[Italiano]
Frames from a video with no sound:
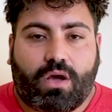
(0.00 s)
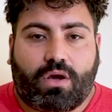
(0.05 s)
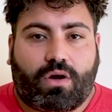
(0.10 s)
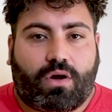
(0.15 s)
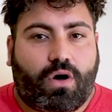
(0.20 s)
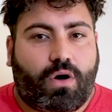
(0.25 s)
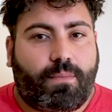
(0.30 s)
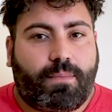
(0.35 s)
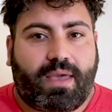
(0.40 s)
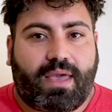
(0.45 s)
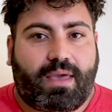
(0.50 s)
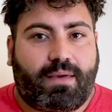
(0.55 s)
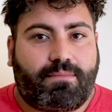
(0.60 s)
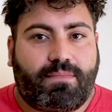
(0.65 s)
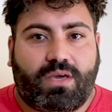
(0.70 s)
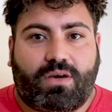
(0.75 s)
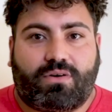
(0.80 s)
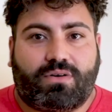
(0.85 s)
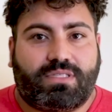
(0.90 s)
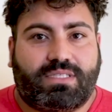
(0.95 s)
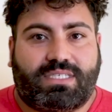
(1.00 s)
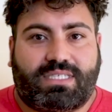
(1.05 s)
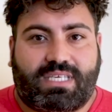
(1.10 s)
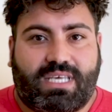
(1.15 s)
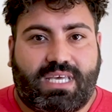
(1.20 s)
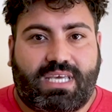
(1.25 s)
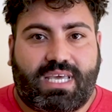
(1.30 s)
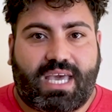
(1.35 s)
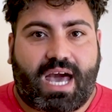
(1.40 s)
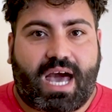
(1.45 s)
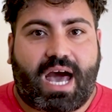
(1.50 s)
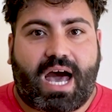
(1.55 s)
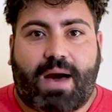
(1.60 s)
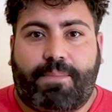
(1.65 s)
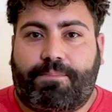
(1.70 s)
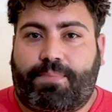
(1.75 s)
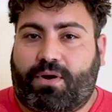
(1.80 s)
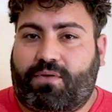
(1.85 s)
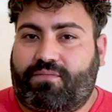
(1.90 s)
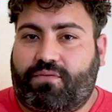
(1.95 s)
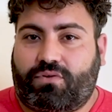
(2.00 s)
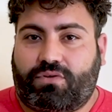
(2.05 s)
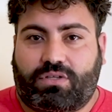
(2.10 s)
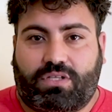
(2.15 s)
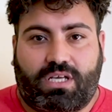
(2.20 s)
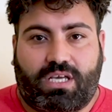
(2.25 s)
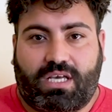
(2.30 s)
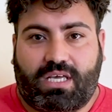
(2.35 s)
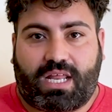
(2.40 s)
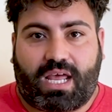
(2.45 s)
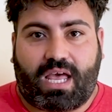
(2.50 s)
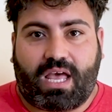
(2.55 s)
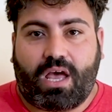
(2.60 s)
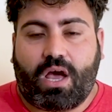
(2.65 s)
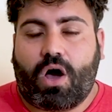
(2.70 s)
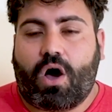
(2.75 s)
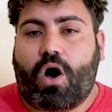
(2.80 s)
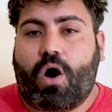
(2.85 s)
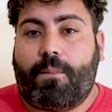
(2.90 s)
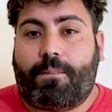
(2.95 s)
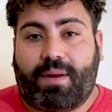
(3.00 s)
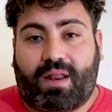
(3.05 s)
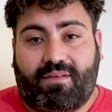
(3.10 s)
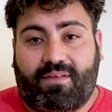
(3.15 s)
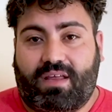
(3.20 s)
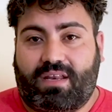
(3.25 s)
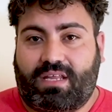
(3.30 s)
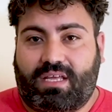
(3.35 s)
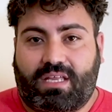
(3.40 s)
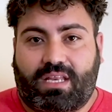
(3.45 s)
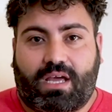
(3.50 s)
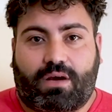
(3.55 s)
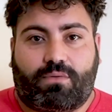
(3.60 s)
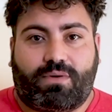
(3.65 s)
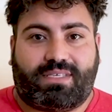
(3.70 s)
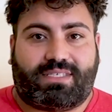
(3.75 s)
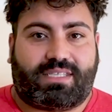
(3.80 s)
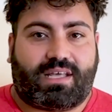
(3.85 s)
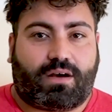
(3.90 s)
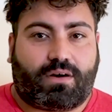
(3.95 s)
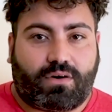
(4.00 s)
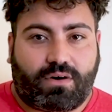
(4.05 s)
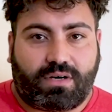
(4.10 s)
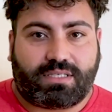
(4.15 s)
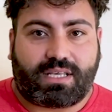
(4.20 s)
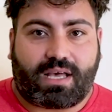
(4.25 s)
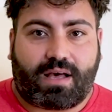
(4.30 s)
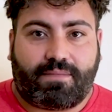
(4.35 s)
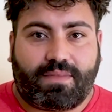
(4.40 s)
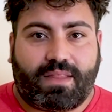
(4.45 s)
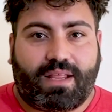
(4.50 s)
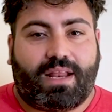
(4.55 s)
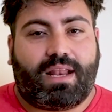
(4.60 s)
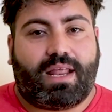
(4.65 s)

Come mi consiglia approfondire o prevenire questa cosa?